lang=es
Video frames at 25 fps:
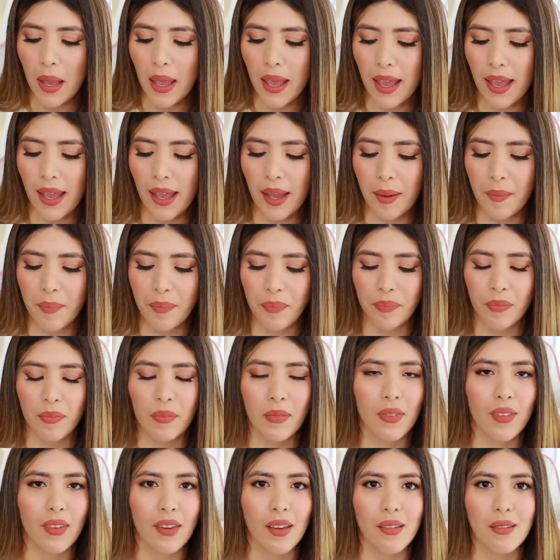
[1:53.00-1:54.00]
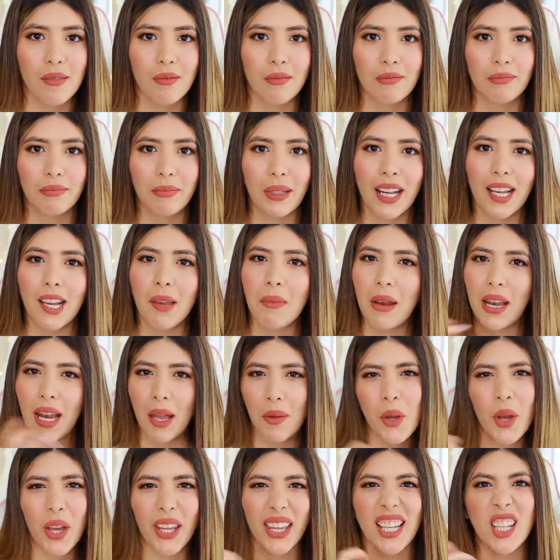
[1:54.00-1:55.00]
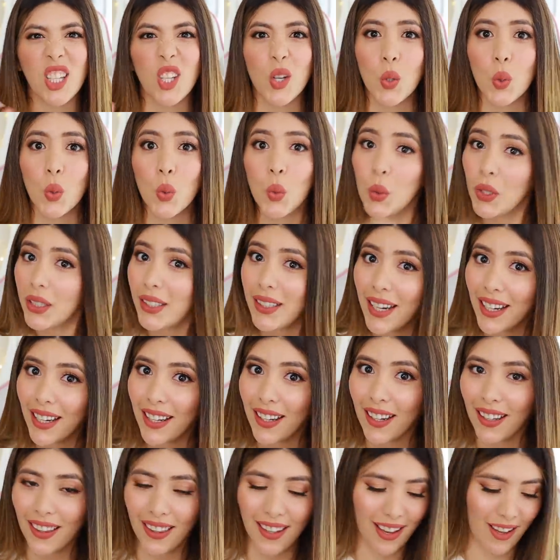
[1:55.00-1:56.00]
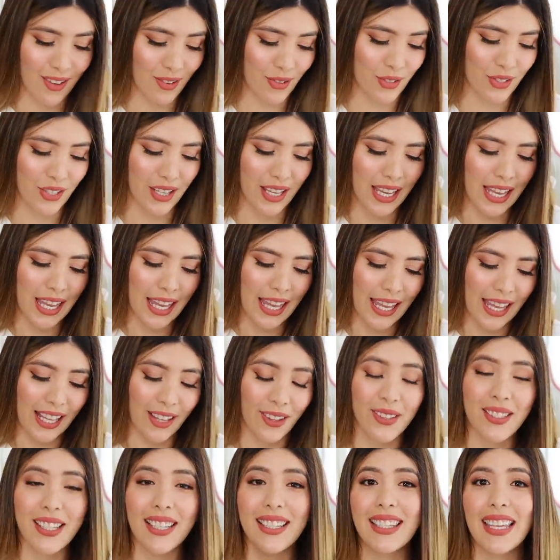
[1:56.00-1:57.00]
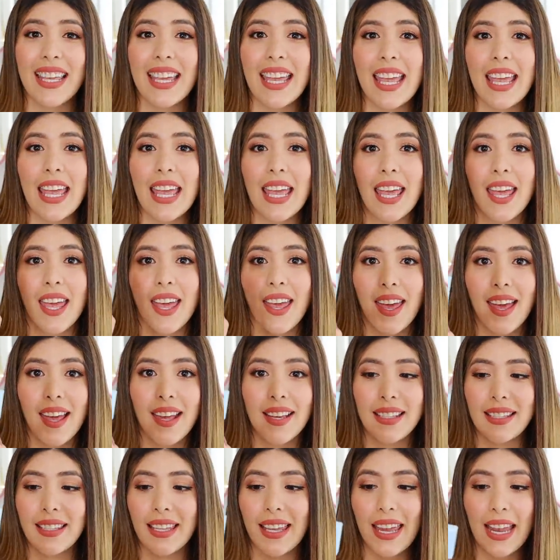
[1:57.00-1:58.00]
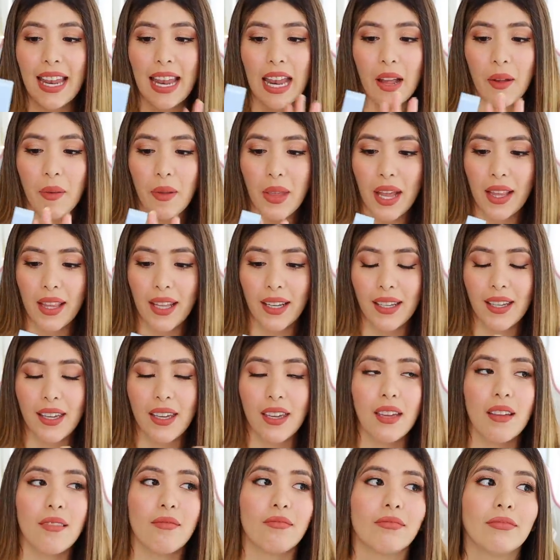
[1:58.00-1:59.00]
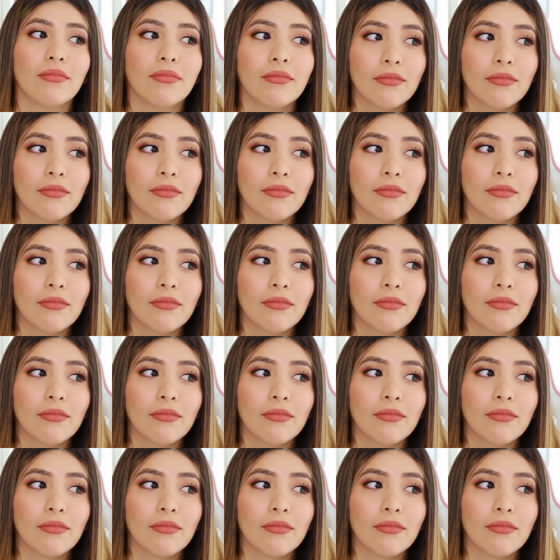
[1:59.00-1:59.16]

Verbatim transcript: Eh, para que mis labios estén ultra hidratados. Entonces, este labial de aquí,